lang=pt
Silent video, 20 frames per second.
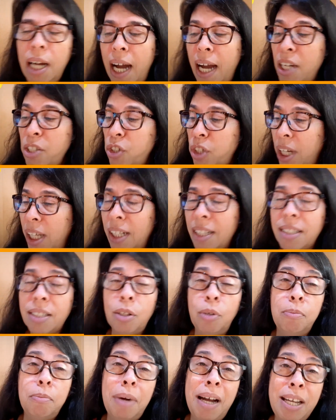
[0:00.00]
A
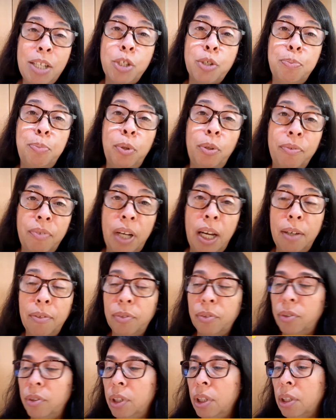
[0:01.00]
escalação mais
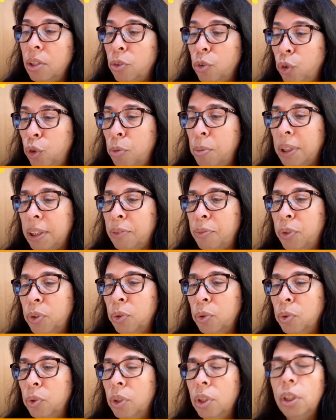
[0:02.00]
provável do
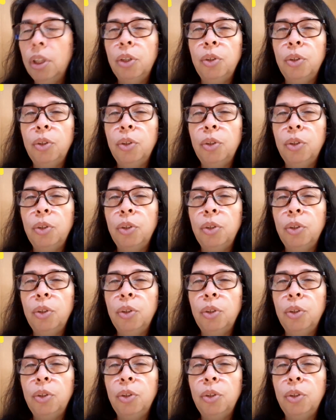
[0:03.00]
Botafogo: